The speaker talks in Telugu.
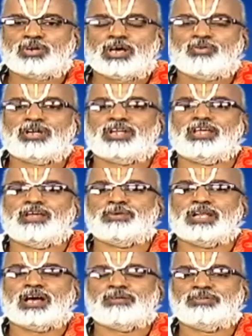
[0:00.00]
కూడా ఉండి ఏమి
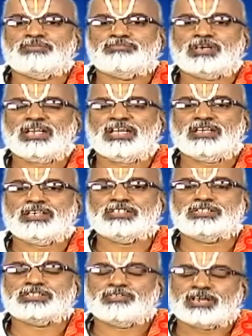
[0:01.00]
లాభం అని
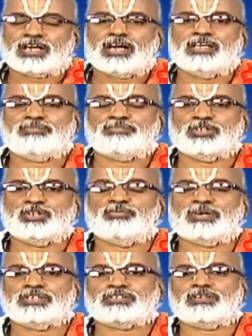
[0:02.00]
చివరగా ఈ
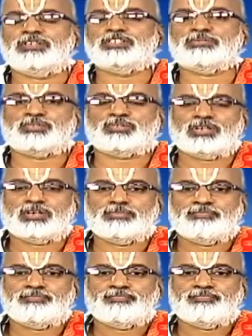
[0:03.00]
పదోపాసనలో చెప్తున్నా
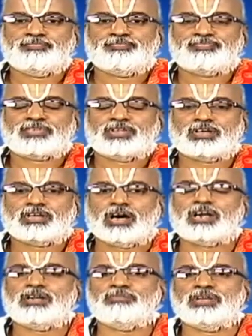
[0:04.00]

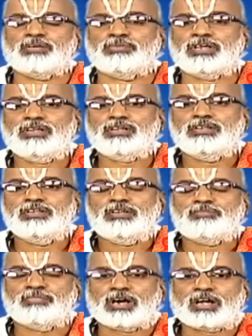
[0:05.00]
కారణం ఏమి
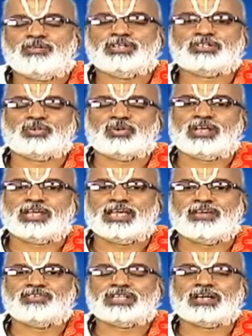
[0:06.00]
భగవంతుణ్ణి
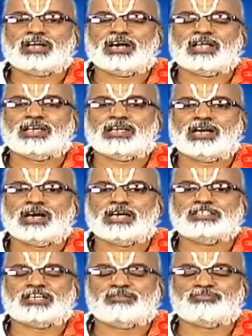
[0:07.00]
ఏ విధంగానైనా
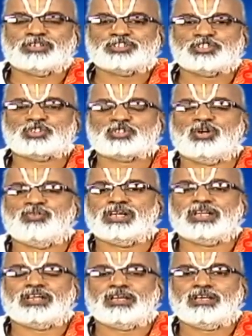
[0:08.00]
ఆదరింప
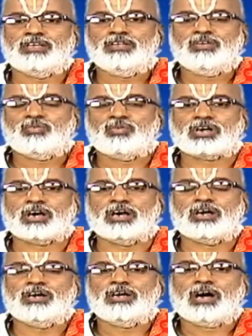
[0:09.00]
చేసుకోవాలనే ఒక
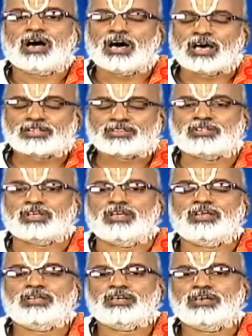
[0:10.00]
ఆర్తి
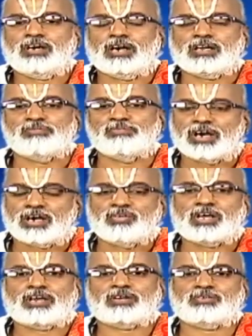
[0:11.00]
ఆ
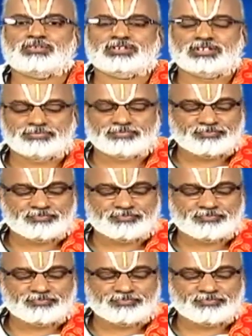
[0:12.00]
వార్లకు ఉంది